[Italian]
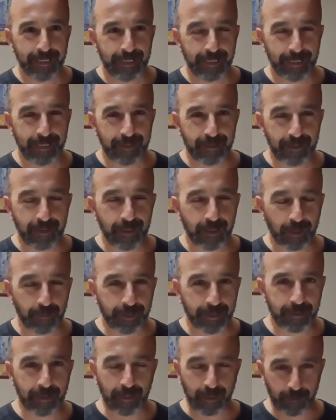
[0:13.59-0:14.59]
eh, si
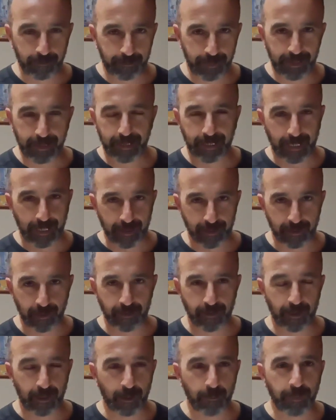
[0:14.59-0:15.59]
incrementerà perché
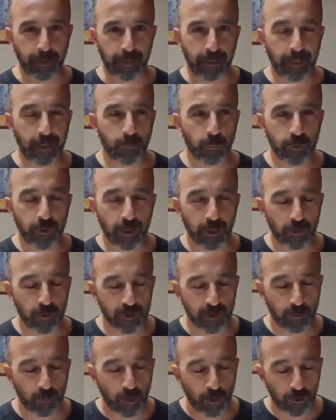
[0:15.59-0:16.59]
stasera parleremo di una
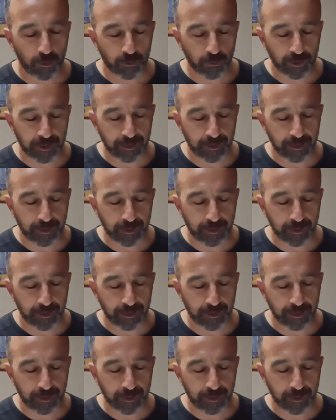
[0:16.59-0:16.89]
cosa molto